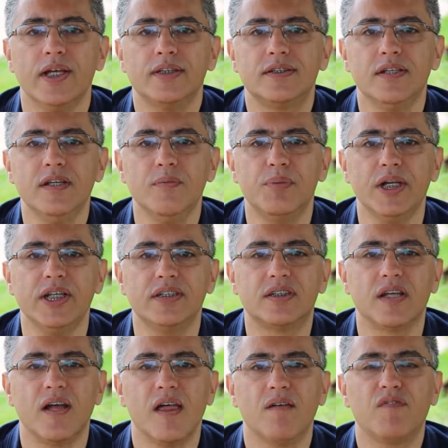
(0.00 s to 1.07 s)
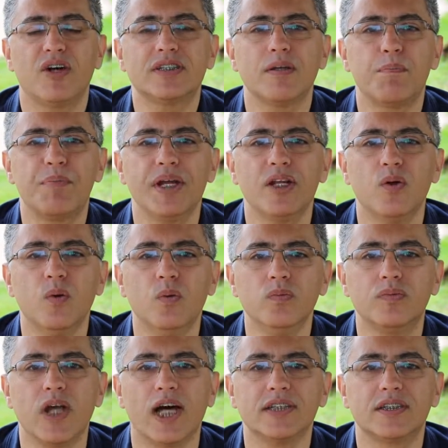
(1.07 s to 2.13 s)
Simples, faça
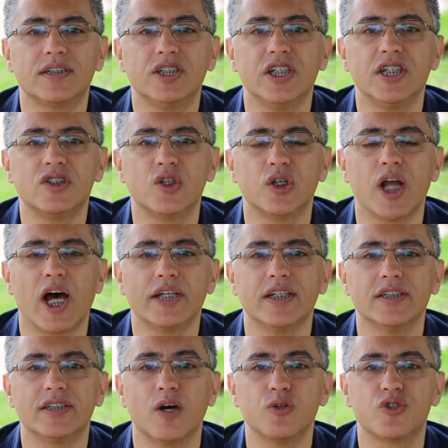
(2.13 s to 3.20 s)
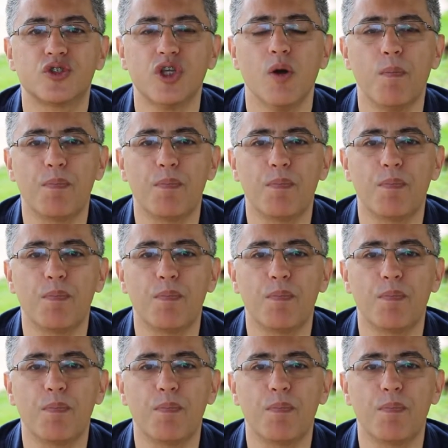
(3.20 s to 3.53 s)
perguntas direcionadas ao seu